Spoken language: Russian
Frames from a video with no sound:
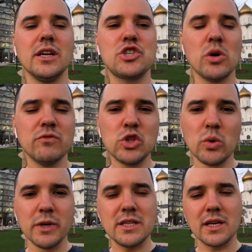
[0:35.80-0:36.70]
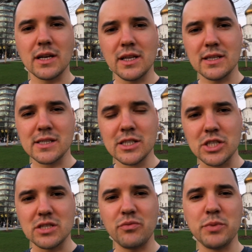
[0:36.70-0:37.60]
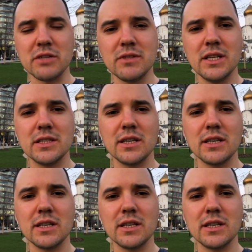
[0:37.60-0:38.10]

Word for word: О чем вы думаете, когда слышите впервые